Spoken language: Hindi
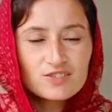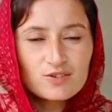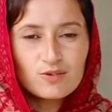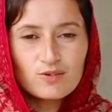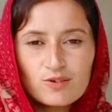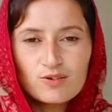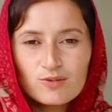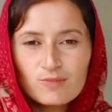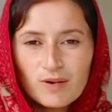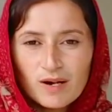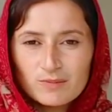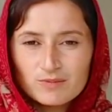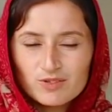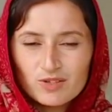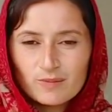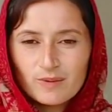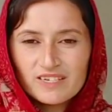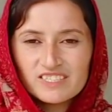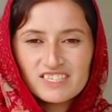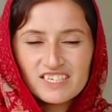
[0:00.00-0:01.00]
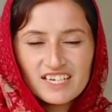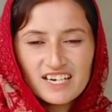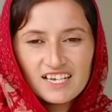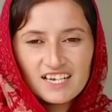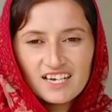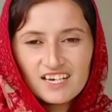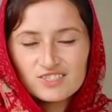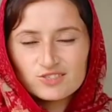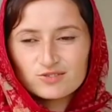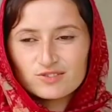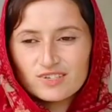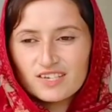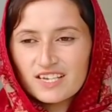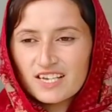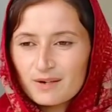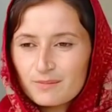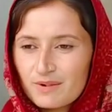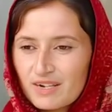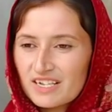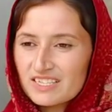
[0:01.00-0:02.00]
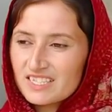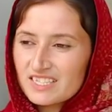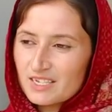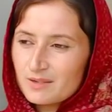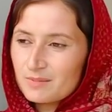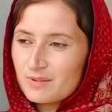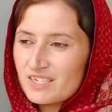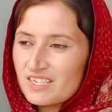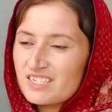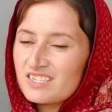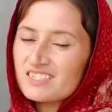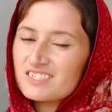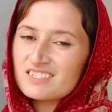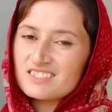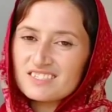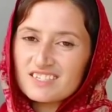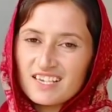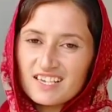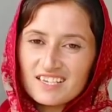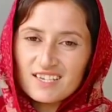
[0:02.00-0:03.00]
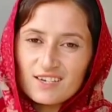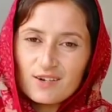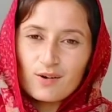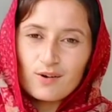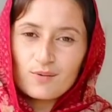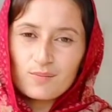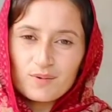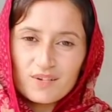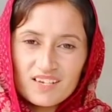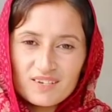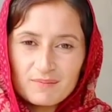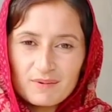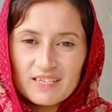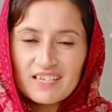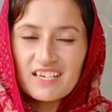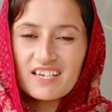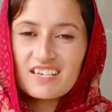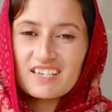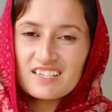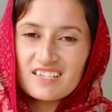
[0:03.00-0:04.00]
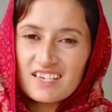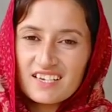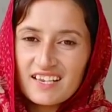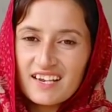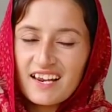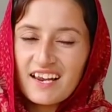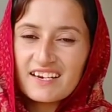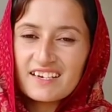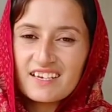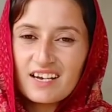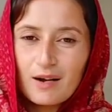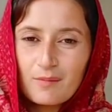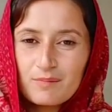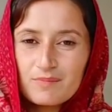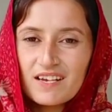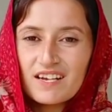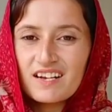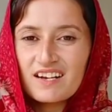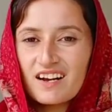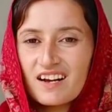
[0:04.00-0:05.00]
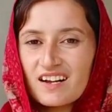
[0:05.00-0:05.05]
तो मामू दो बार चक्कर लगा चुके हैं अब कल तक फिर जाएंगे और फिर पता करते हैं कि लाइट कब तक